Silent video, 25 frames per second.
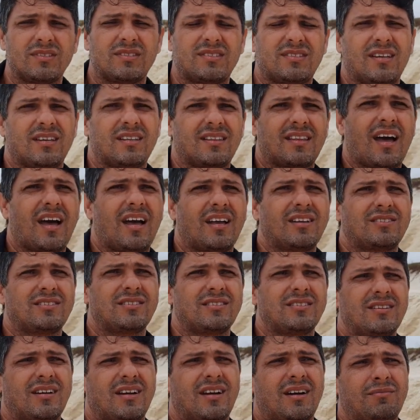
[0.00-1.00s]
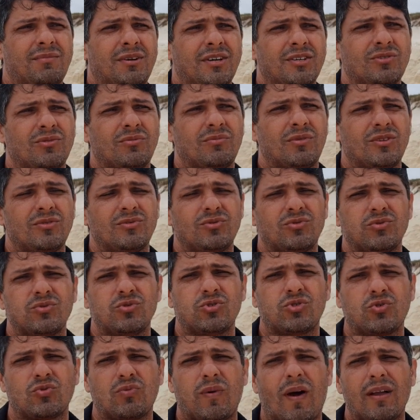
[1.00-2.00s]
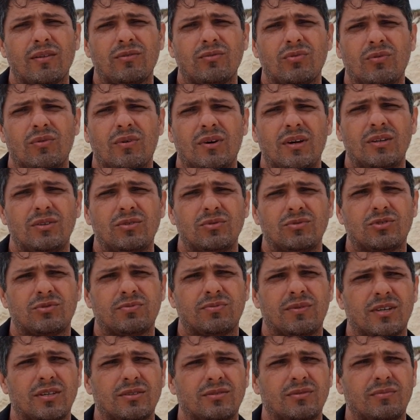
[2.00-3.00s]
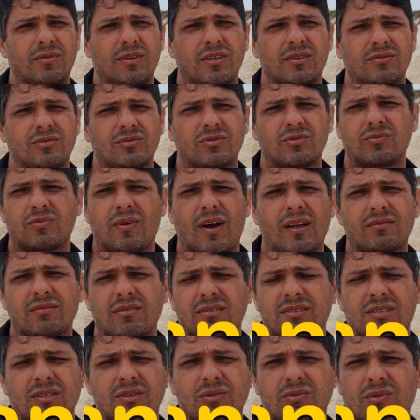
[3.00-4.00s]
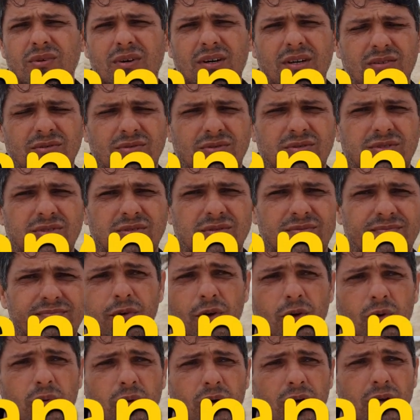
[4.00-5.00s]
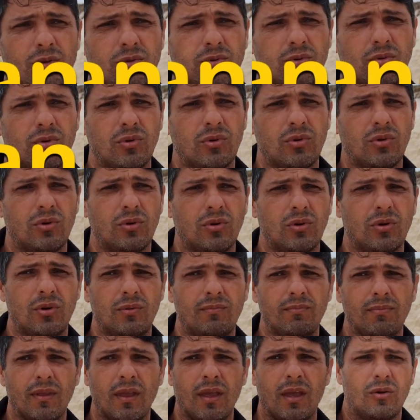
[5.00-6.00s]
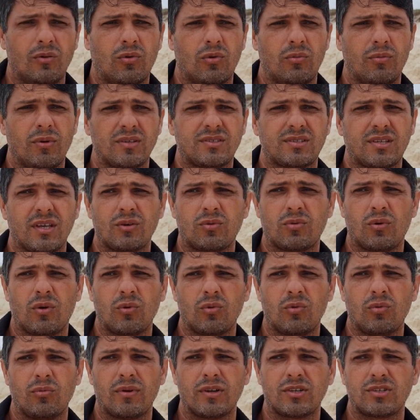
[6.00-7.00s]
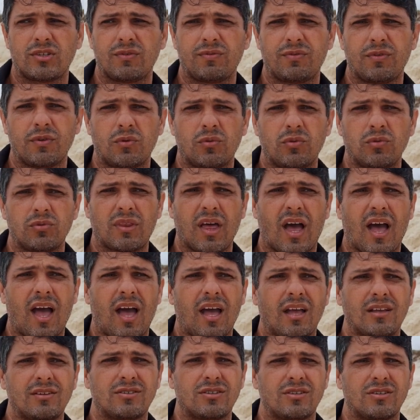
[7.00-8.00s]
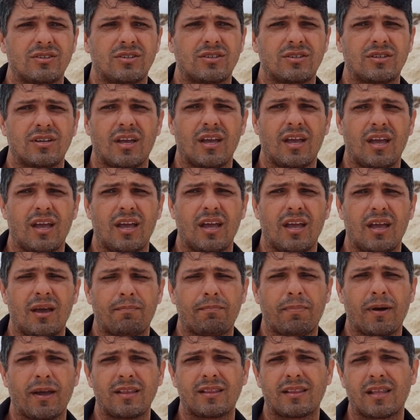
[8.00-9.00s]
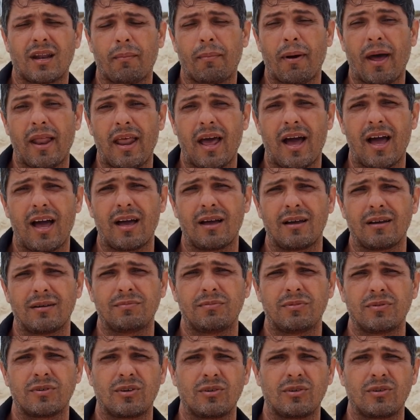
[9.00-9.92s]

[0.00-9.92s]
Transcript: com ansiedade há mais ou menos uns 4 anos, mais ou menos, 4 a 5 hum. anos. Foi quando eu comecei com algumas dificuldades é, para ir trabalhar,